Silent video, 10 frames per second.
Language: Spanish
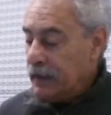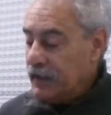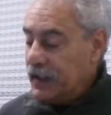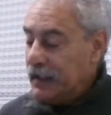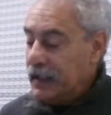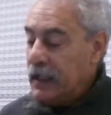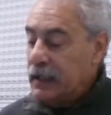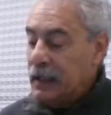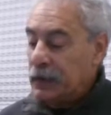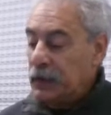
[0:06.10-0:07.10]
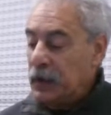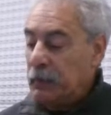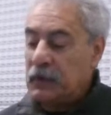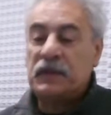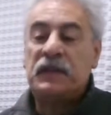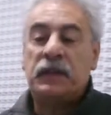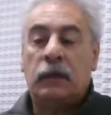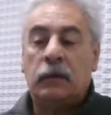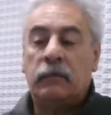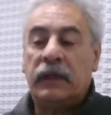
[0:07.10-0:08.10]
satélite a tu
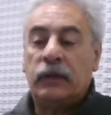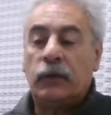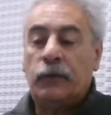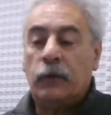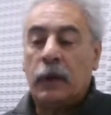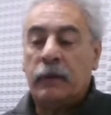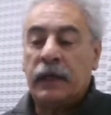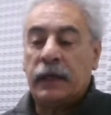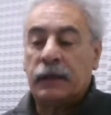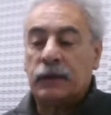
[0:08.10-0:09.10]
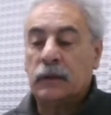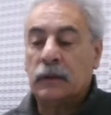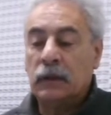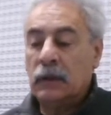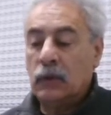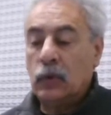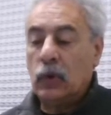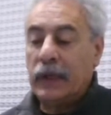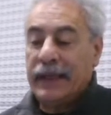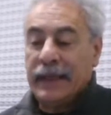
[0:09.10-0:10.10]
disposición, micrófono abierto,
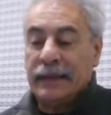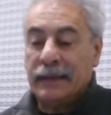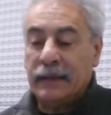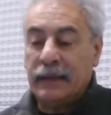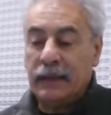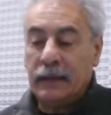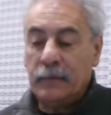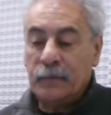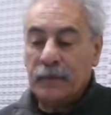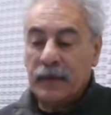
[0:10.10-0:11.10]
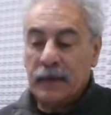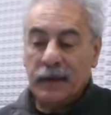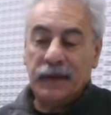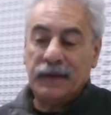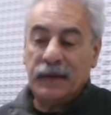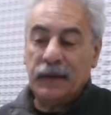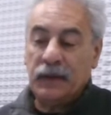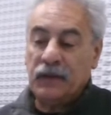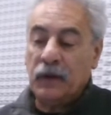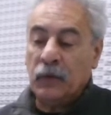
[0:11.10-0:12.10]
urgente, este,
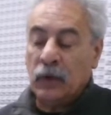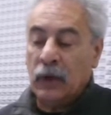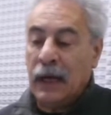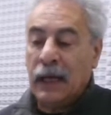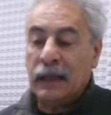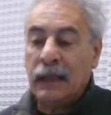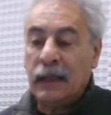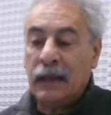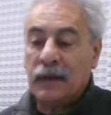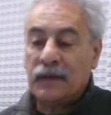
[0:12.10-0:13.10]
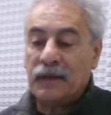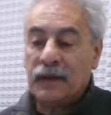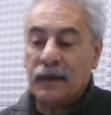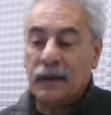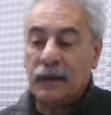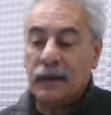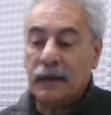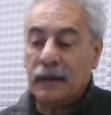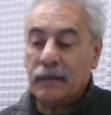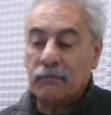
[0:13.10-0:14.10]
llevó a que
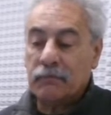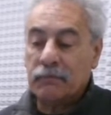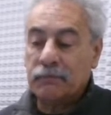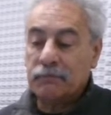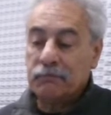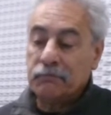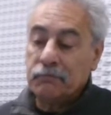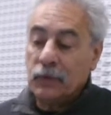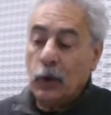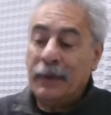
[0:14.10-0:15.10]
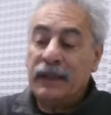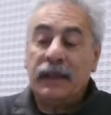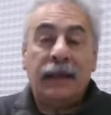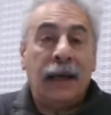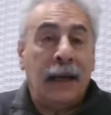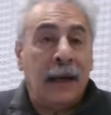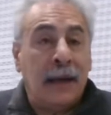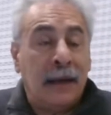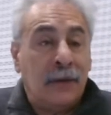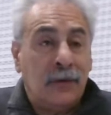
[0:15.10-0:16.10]
se
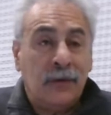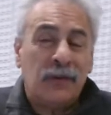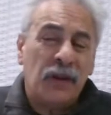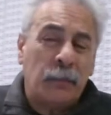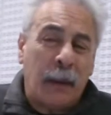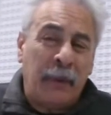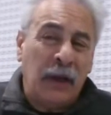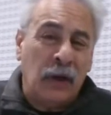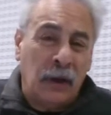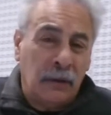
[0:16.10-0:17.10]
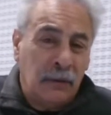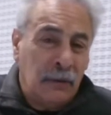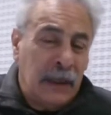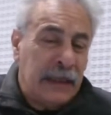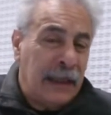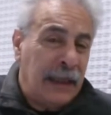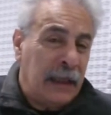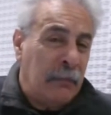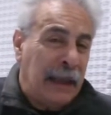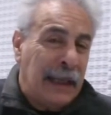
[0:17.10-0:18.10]
cometiera, no ya un papelón, un literal
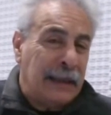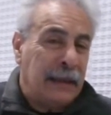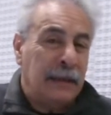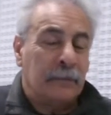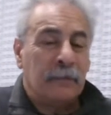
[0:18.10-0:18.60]
disparate,